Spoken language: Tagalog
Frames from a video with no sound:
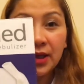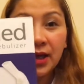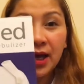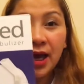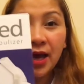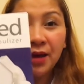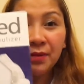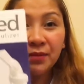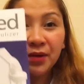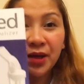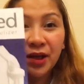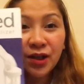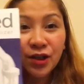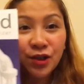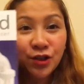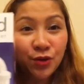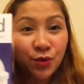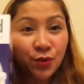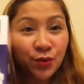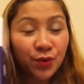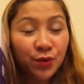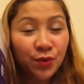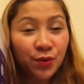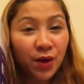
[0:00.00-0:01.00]
I'm gonna
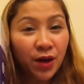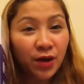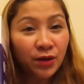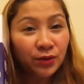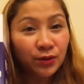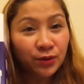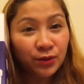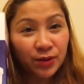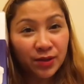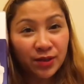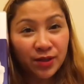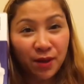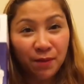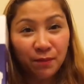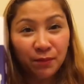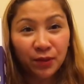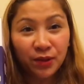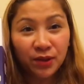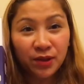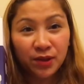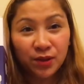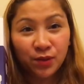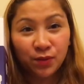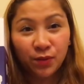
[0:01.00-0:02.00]
show you how to assemble
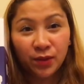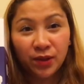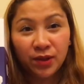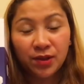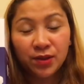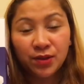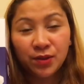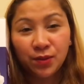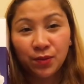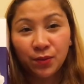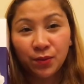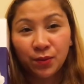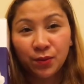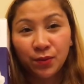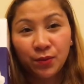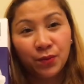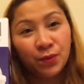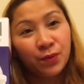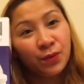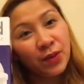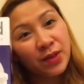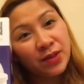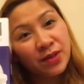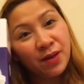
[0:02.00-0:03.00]
this one. So
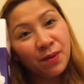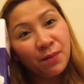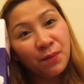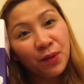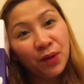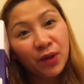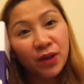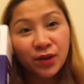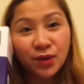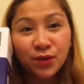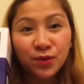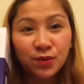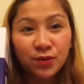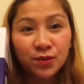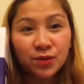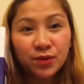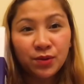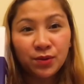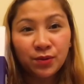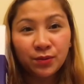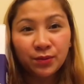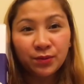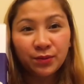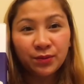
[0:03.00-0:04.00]
assemble and use.
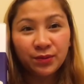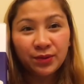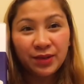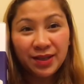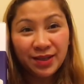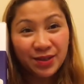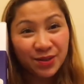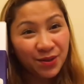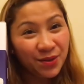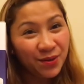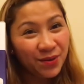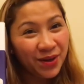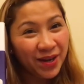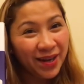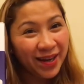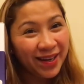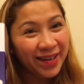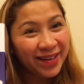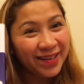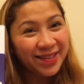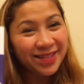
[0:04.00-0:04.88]
So let's go guys!